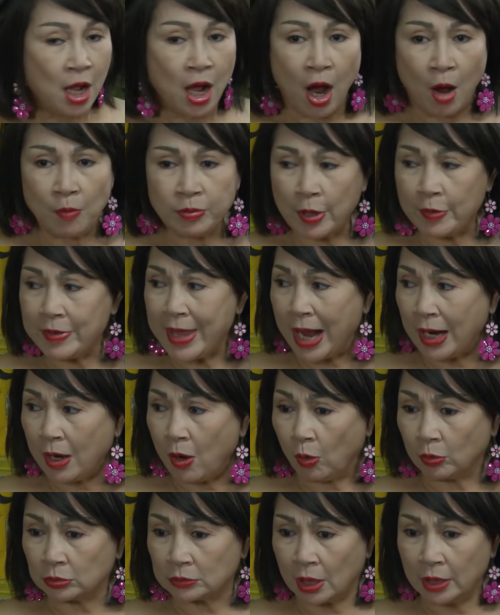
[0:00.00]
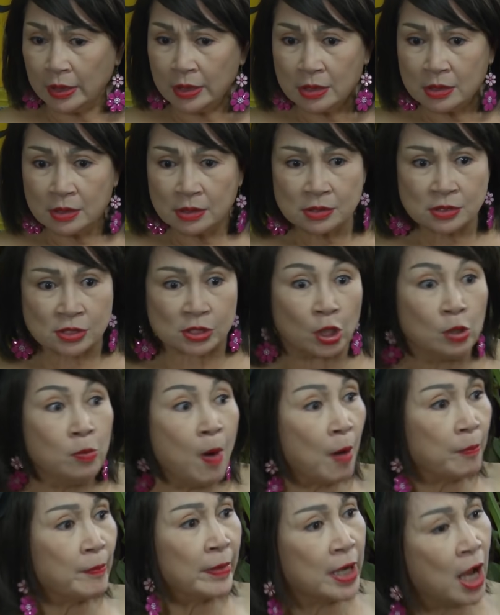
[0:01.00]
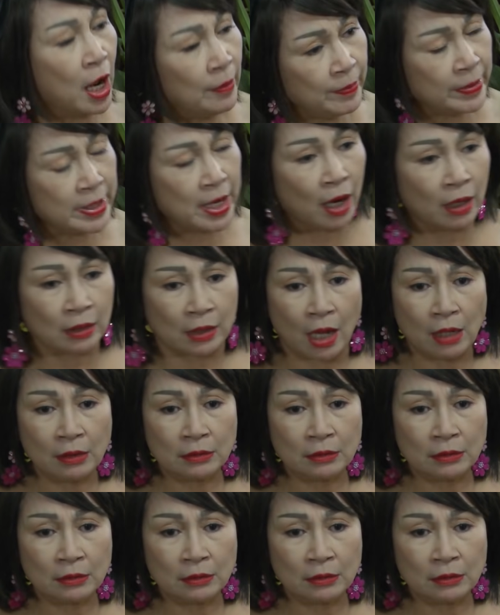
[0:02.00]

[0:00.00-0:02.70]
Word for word: Ổng kêu giang hồ tới Xử tụi mình hết bây giờ